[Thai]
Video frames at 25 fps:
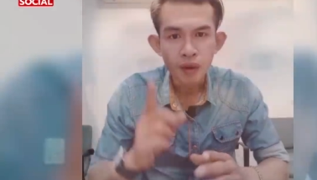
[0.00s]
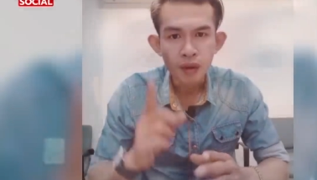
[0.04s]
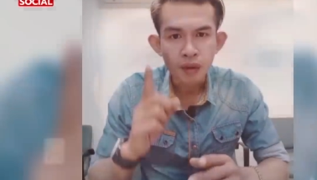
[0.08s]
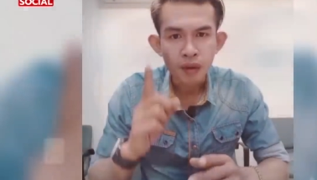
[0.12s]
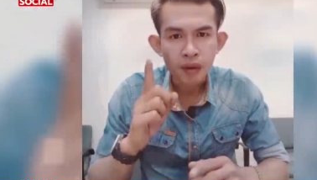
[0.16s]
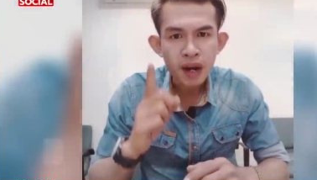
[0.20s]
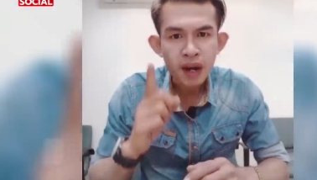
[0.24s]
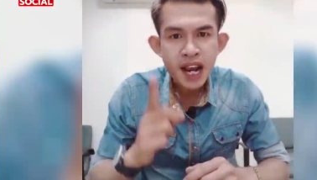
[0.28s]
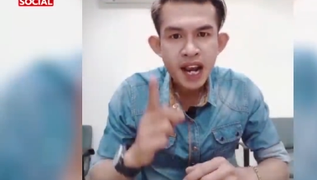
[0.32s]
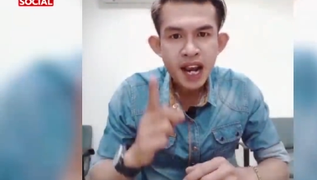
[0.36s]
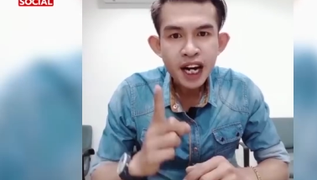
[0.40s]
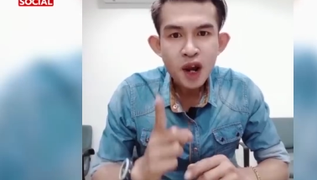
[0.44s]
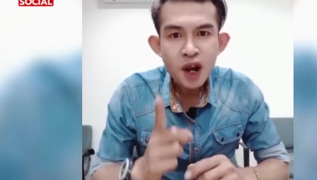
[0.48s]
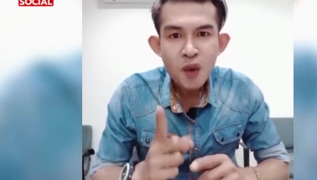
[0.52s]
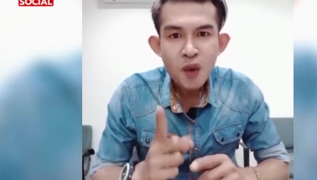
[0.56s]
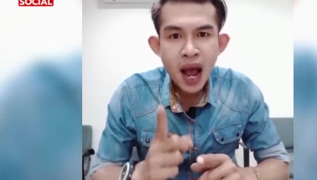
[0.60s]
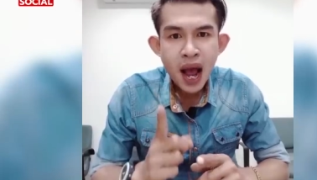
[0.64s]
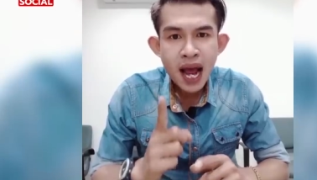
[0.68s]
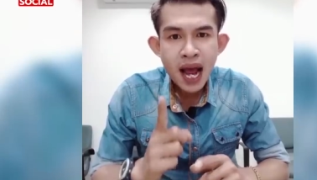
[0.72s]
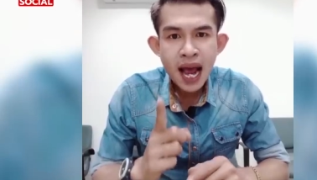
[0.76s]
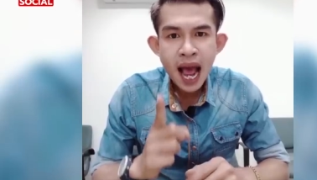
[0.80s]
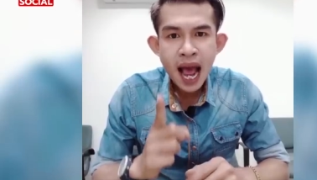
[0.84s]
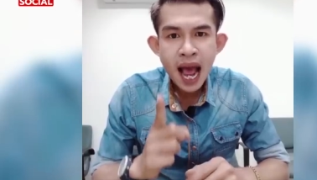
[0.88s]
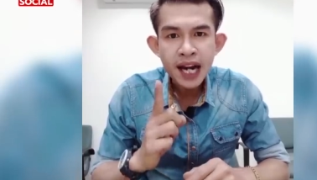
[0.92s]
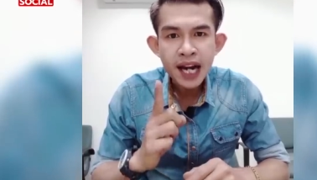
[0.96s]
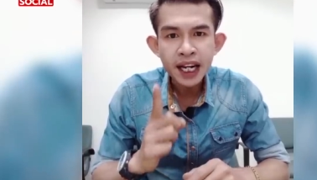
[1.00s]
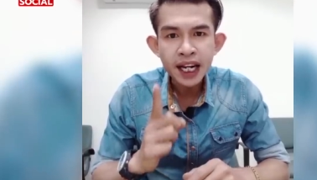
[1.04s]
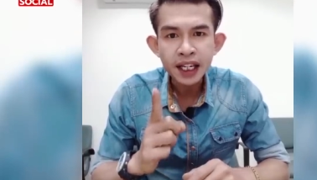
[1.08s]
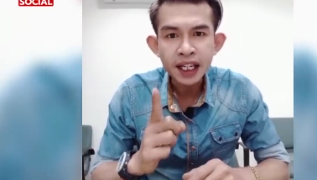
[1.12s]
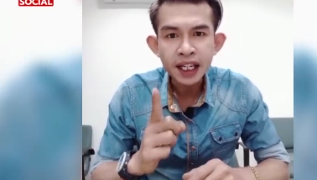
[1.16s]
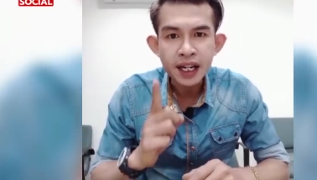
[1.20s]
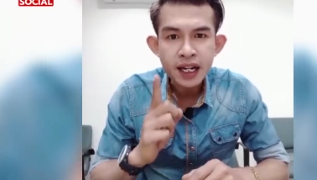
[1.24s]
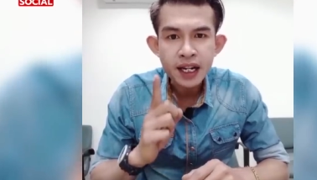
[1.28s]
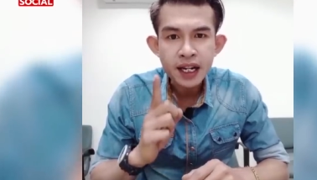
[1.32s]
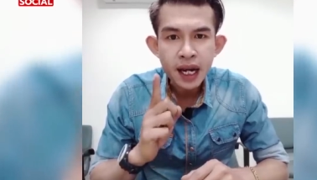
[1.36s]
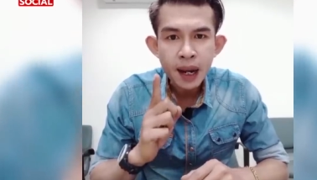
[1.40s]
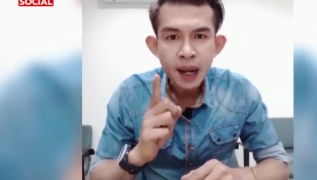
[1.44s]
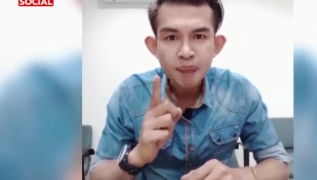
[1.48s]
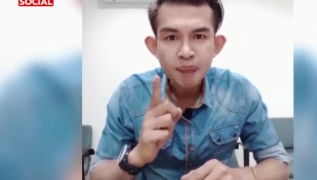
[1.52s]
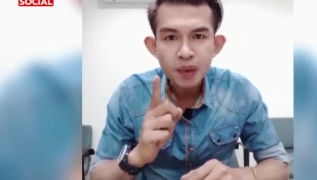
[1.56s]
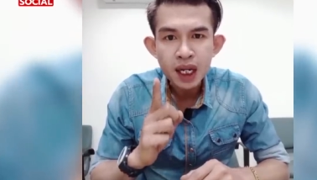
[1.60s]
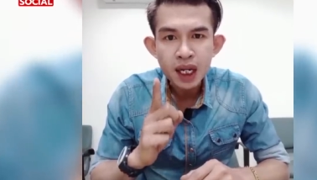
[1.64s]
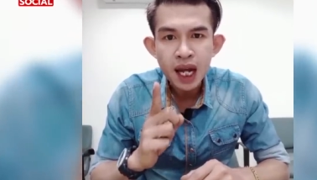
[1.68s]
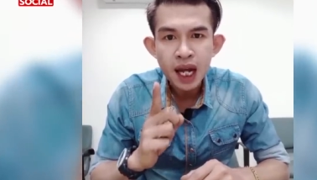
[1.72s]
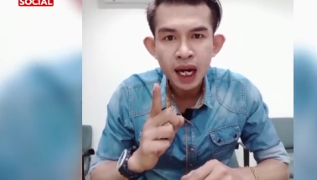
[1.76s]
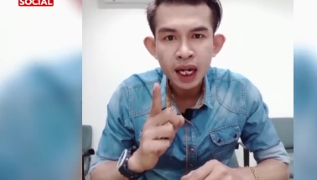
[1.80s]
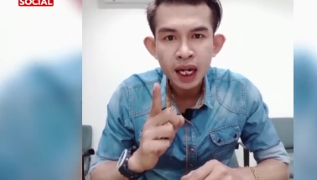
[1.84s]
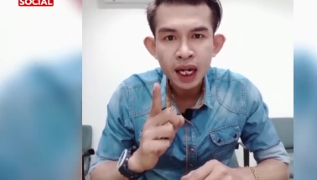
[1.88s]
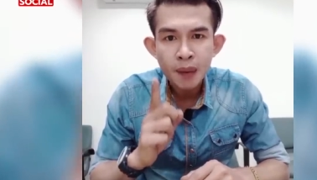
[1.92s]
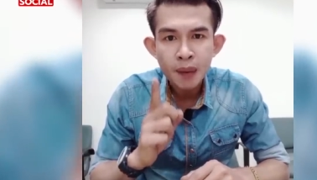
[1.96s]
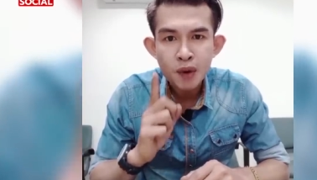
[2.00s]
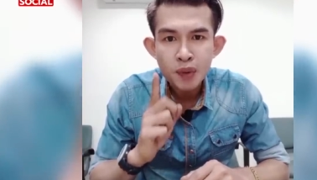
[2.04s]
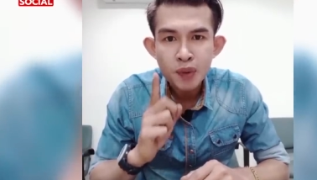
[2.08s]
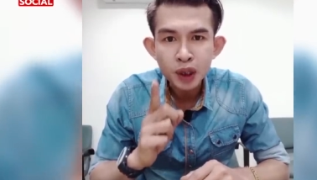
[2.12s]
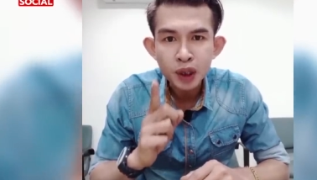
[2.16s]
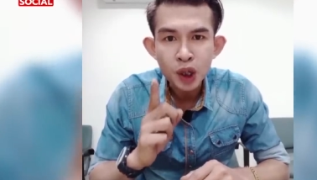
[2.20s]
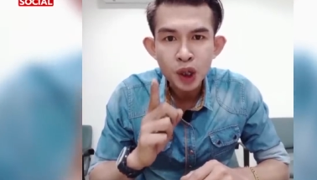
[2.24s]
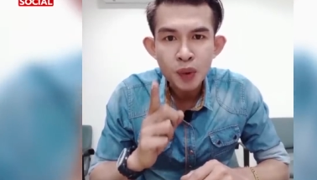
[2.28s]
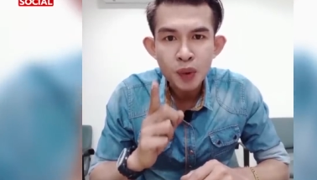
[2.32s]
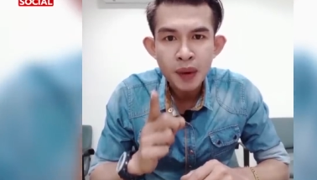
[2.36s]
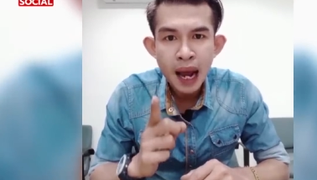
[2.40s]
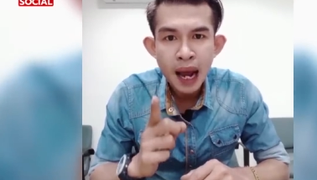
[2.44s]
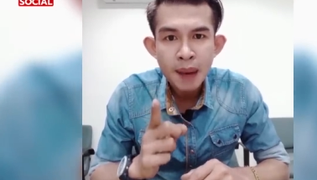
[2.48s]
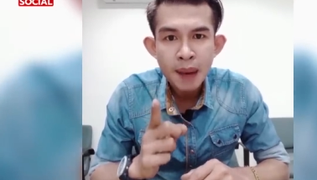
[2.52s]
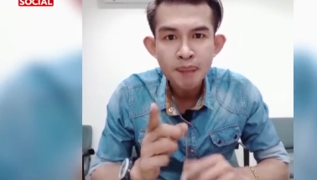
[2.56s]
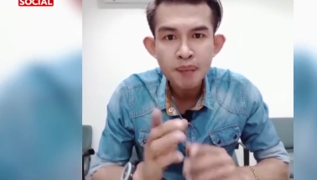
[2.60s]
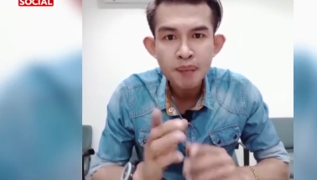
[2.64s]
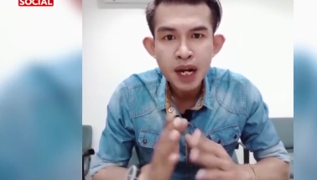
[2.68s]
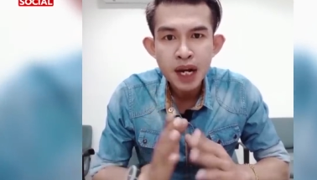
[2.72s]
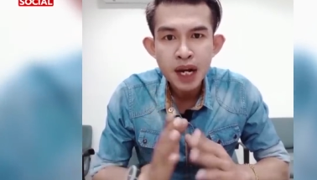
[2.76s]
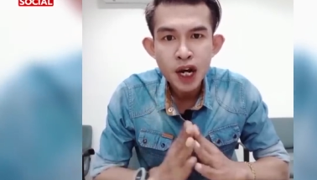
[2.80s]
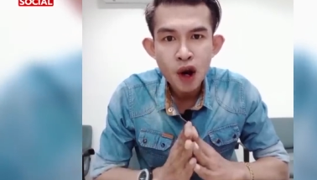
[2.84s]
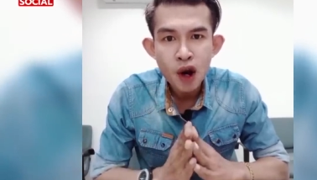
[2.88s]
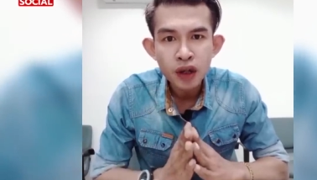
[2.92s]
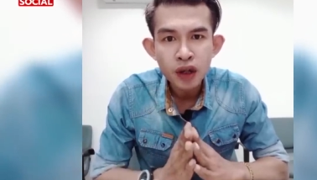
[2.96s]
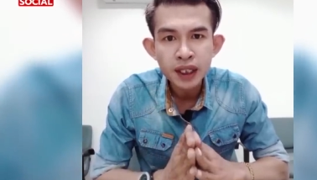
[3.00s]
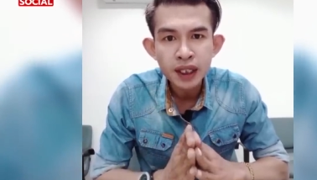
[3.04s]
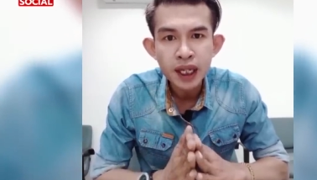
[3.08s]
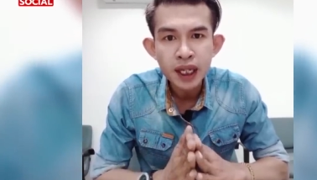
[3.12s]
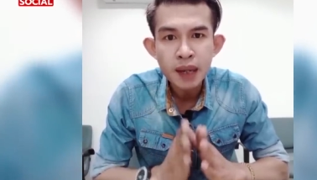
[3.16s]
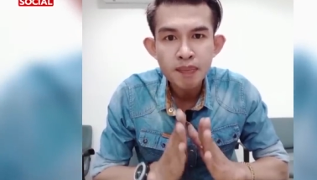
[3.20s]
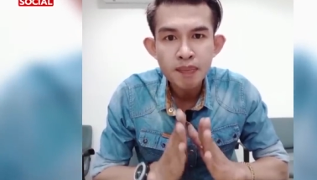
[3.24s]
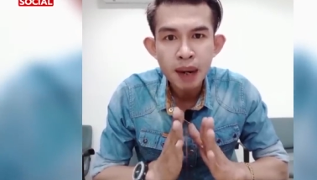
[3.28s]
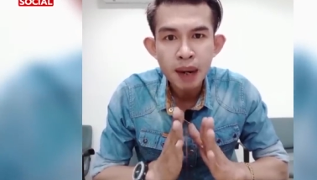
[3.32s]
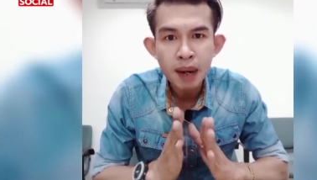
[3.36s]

เรียกได้ว่างานนี้ถึงกับเดือดครับคุณผู้ชมครับ เมื่อดรม